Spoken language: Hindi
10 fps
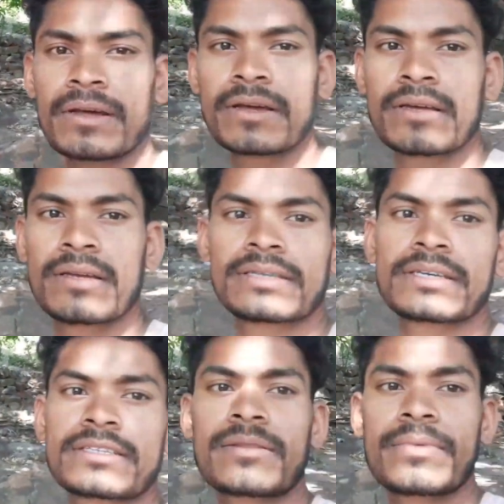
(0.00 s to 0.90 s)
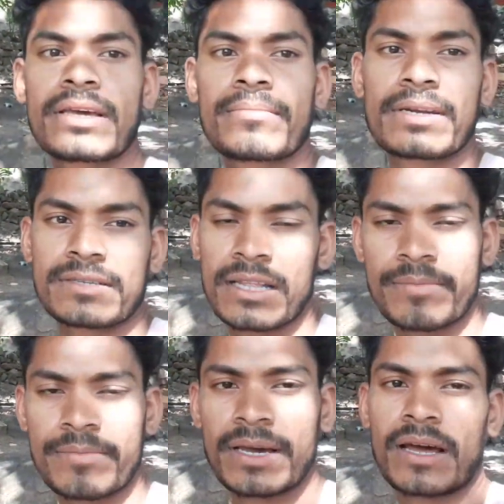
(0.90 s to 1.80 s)
पर जैसे तुम्हें
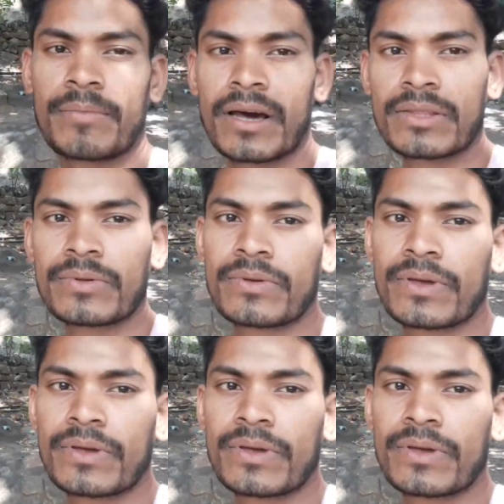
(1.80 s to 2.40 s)
बरसात में अगर आप आते